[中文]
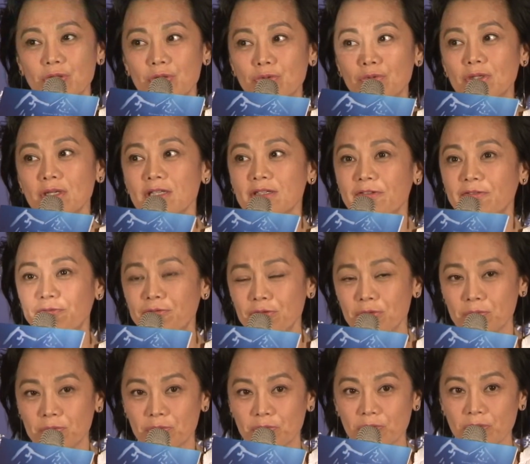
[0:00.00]
有多少的
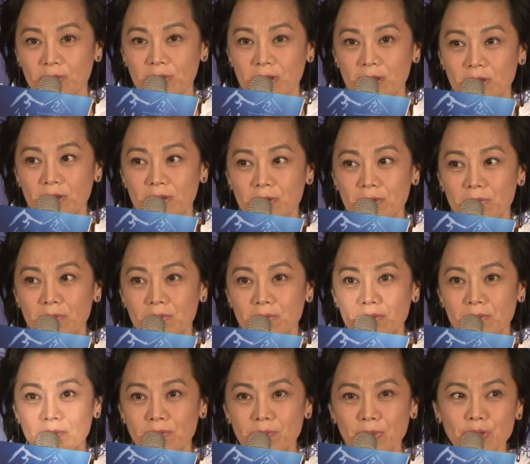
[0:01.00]
父母
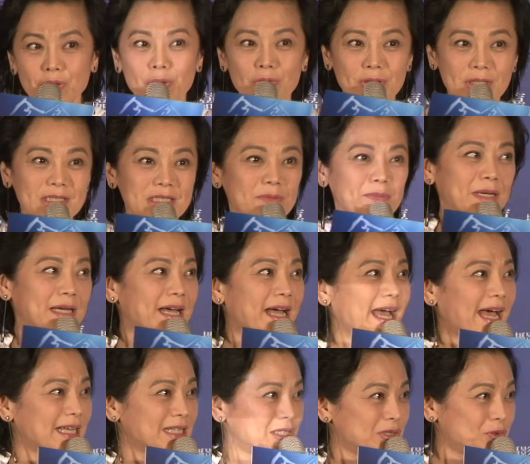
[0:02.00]
不懂得怎么跟
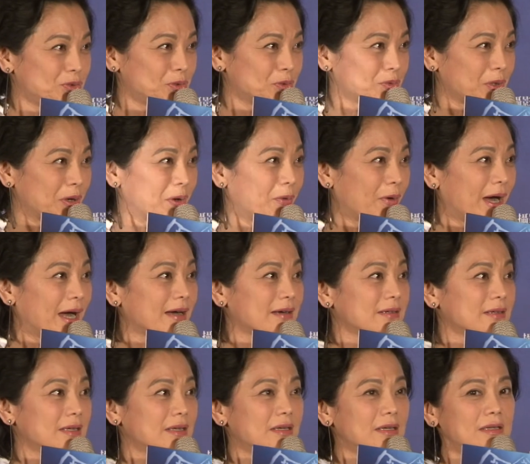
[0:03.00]
孩子去对话，
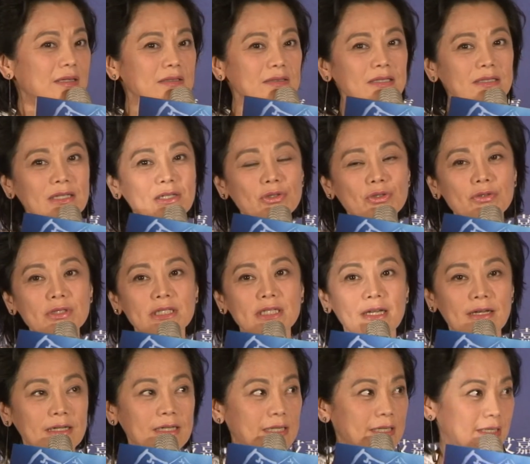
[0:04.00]
这些都是
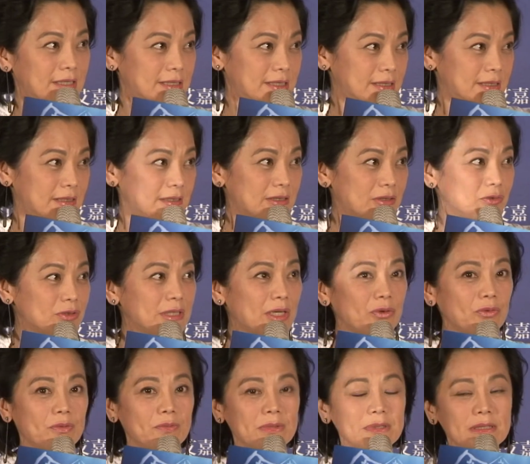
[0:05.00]
很可惜的，都在
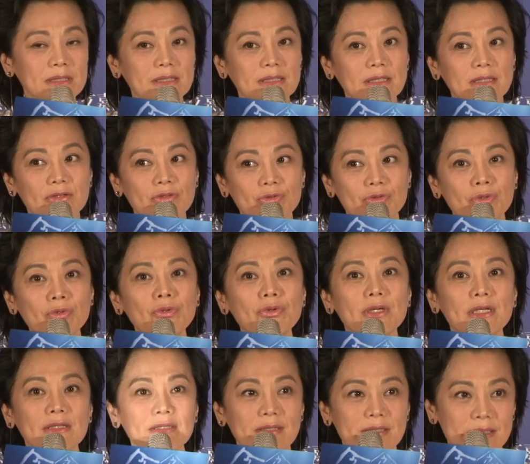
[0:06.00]
我们的中国
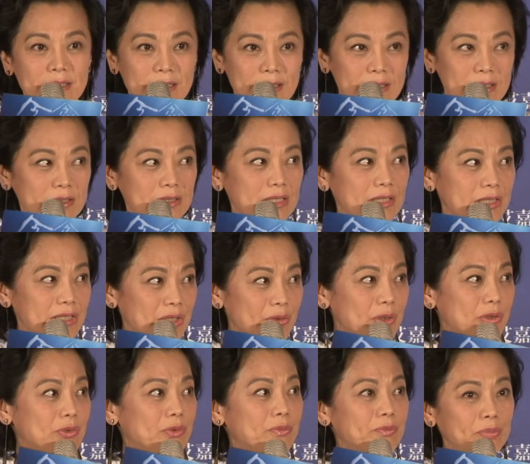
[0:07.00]
人的这个这个社
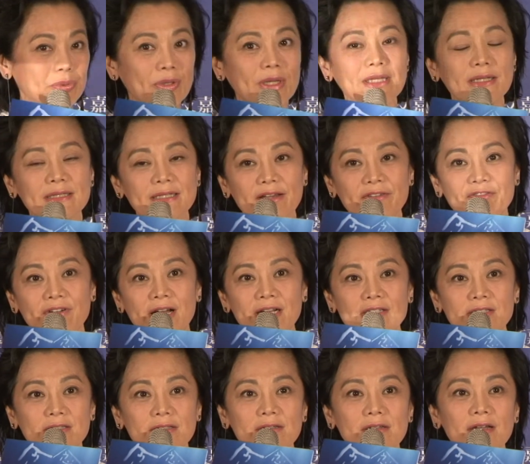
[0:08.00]
会中不断的在发
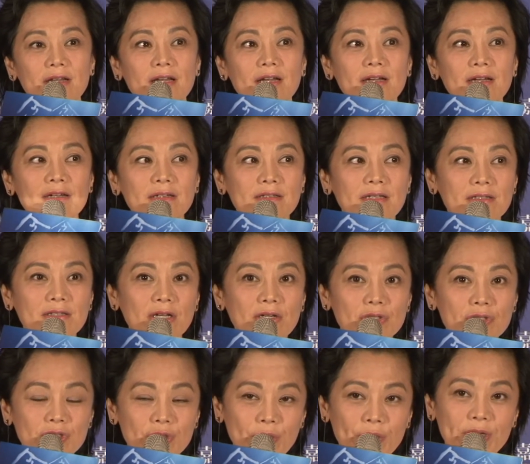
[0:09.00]
生。那
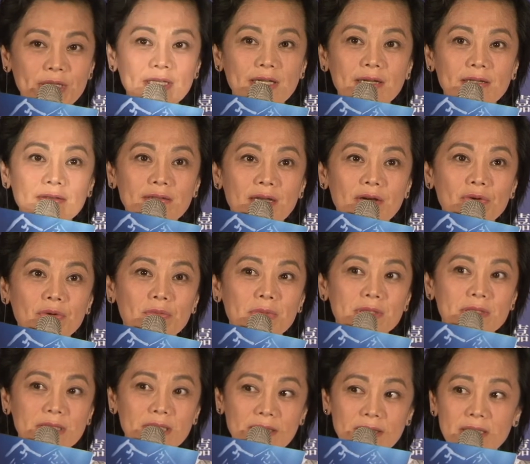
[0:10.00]
到有一天，当我
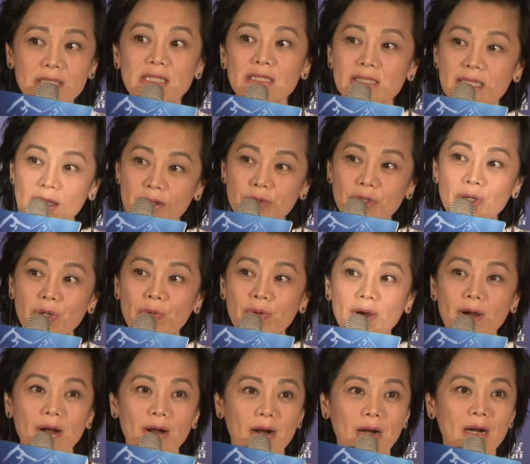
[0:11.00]
们真的是想对
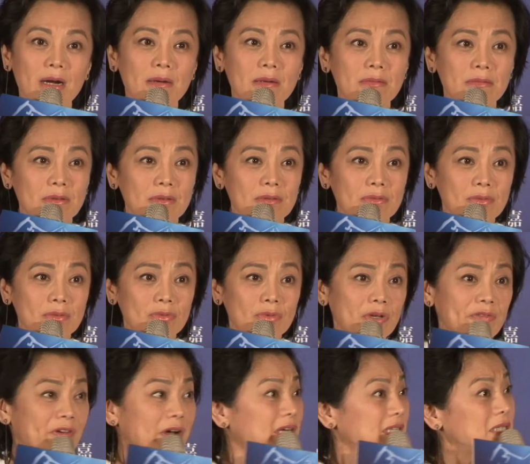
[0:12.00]
话，而
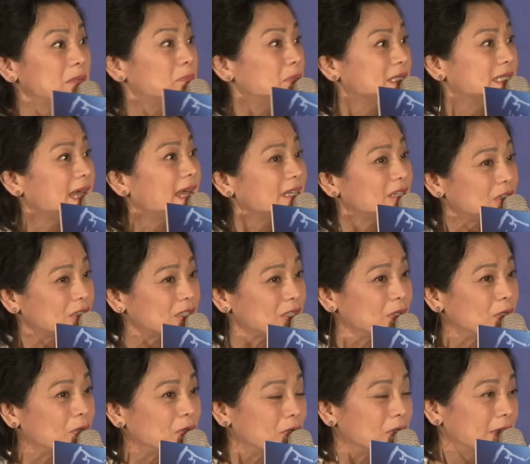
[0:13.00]
对方已经不在的时
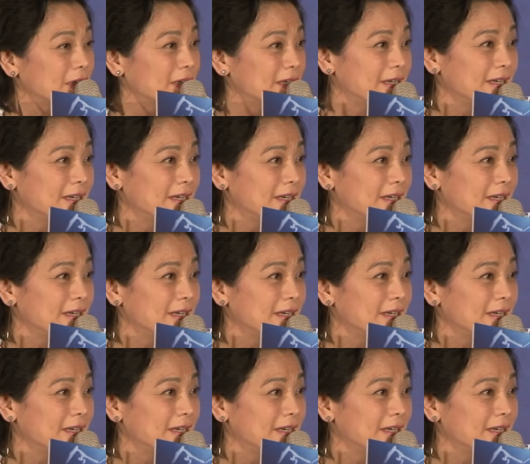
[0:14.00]
候，